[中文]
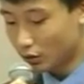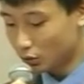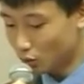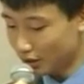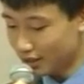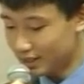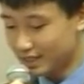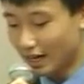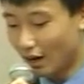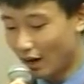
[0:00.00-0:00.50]

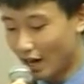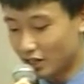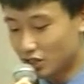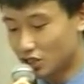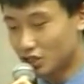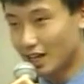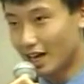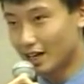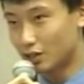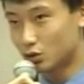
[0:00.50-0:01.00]
对小孩
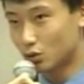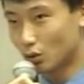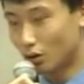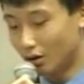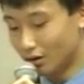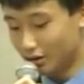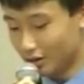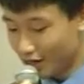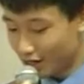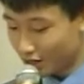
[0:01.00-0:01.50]
子来
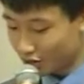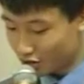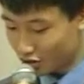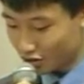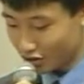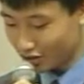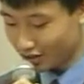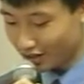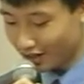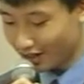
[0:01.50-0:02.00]
说，
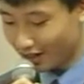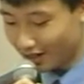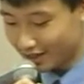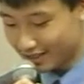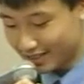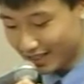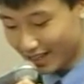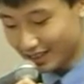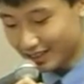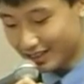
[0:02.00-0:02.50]
吃
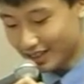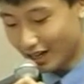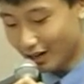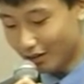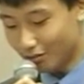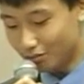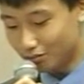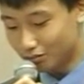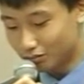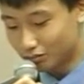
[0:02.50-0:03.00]
个香
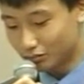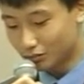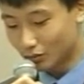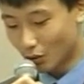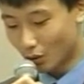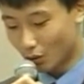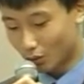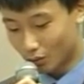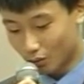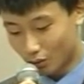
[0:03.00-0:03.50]
蕉、
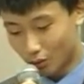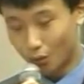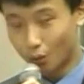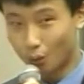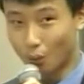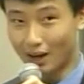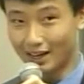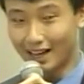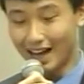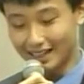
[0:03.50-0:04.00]

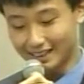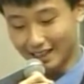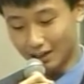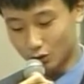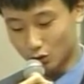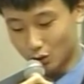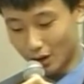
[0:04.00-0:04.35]
玩海盗